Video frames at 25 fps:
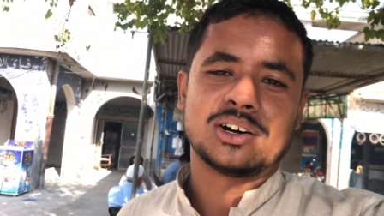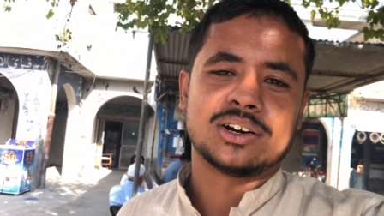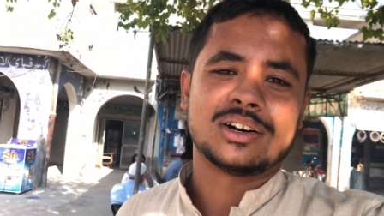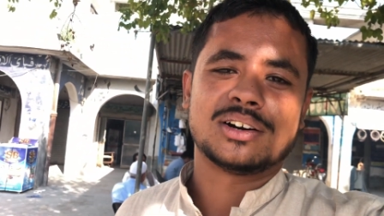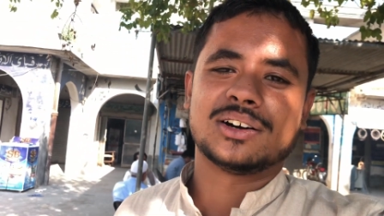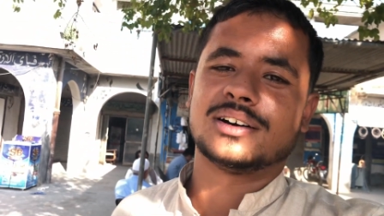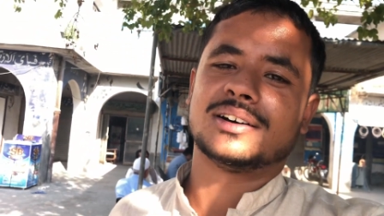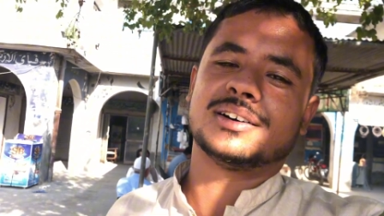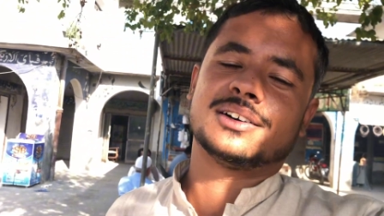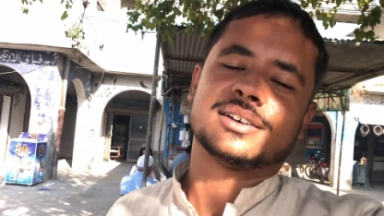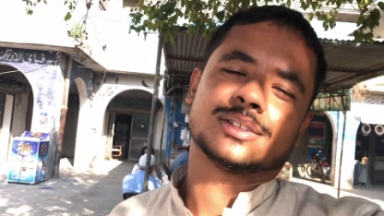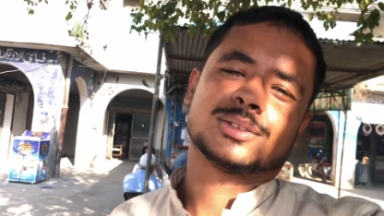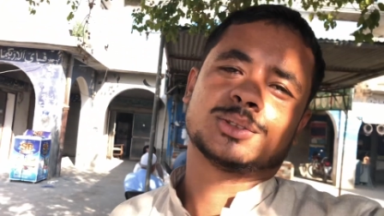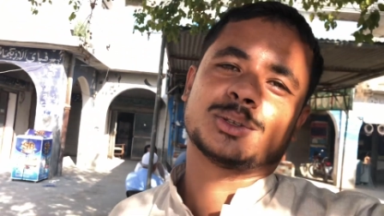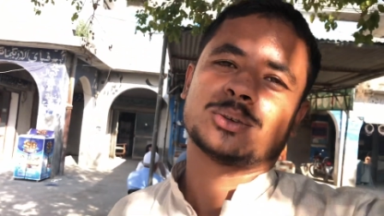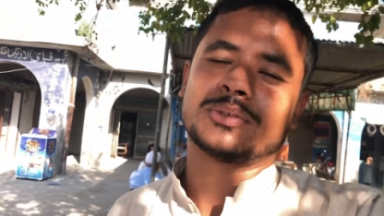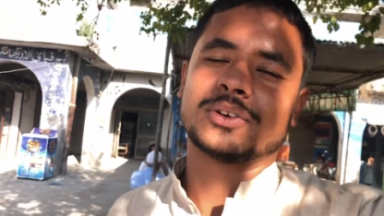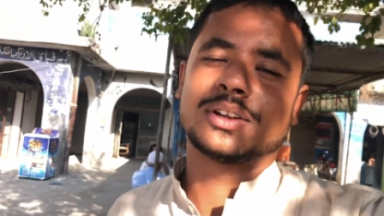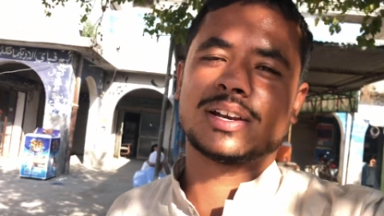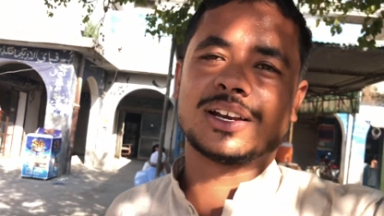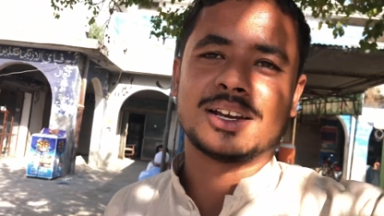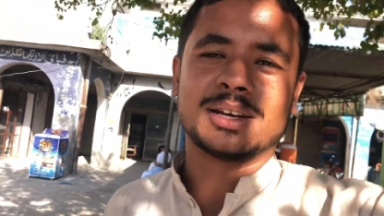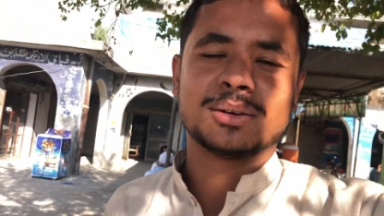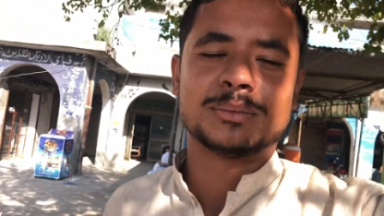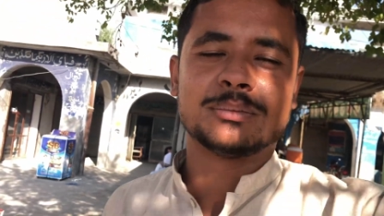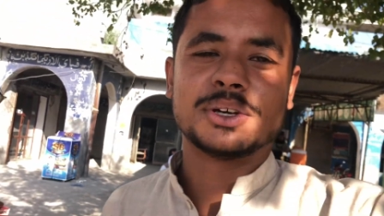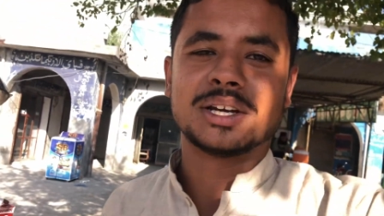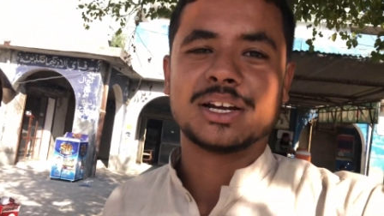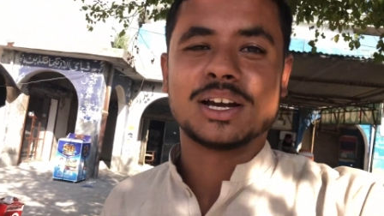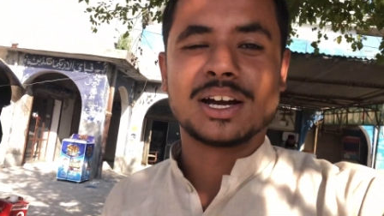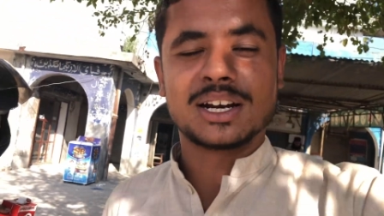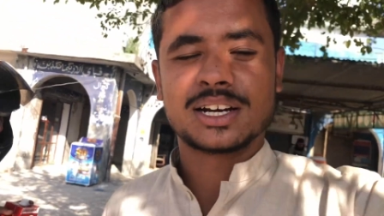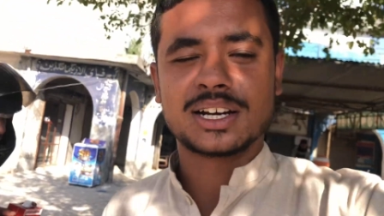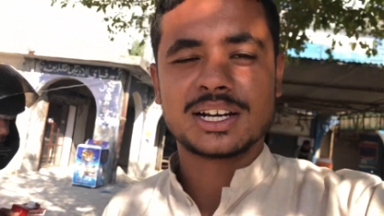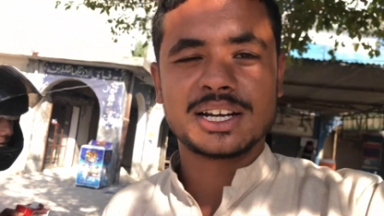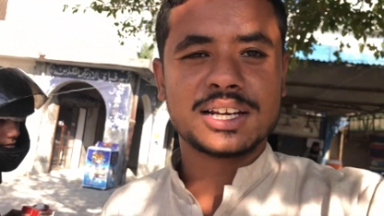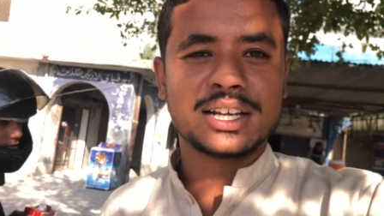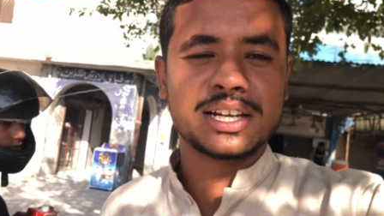हाँ तो फिलहाल अभी
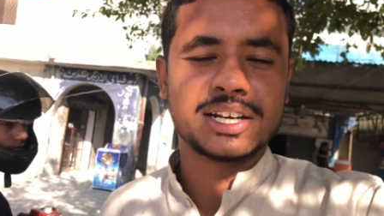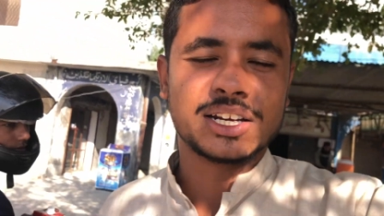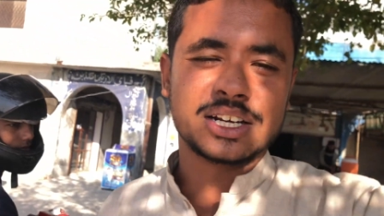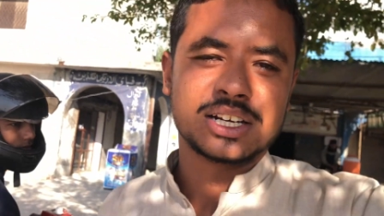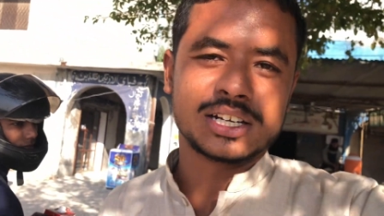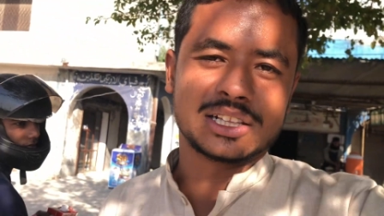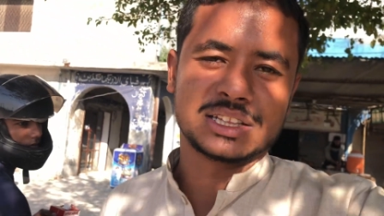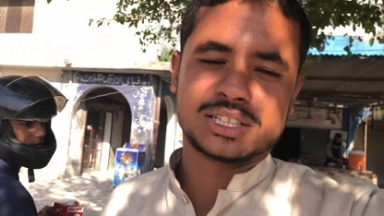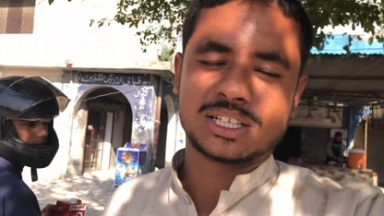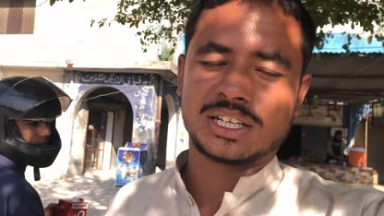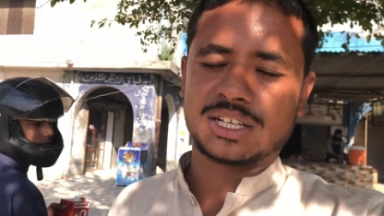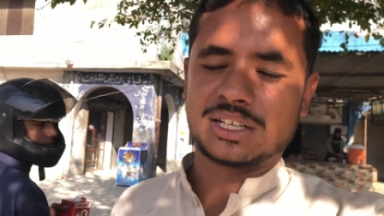घर के लिए निकलते